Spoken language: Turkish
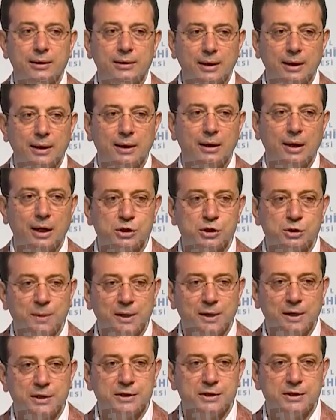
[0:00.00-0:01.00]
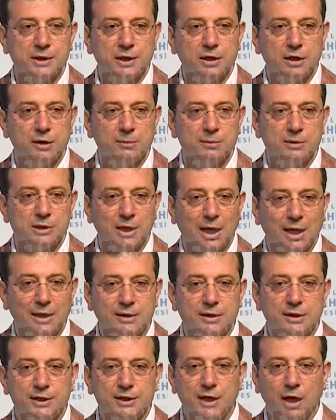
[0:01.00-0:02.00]
da açmak istediğimiz
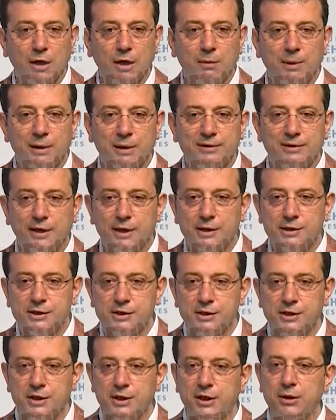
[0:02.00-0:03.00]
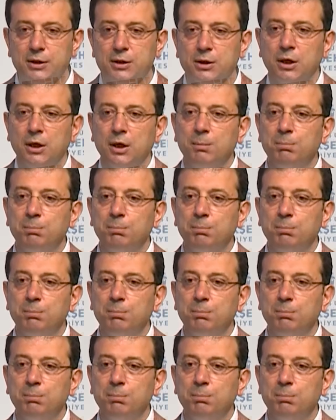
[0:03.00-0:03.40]
atık yakma tesisinin